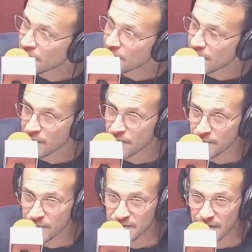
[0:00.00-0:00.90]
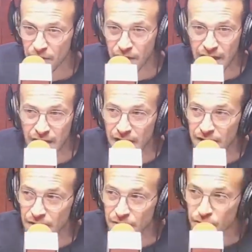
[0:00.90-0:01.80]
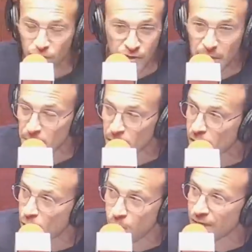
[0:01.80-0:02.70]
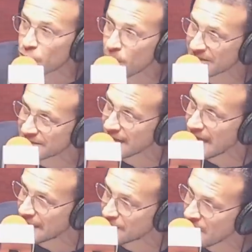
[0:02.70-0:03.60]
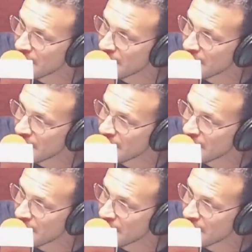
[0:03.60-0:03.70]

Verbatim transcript: bueno, es algo que no sabemos cuándo va a llegar.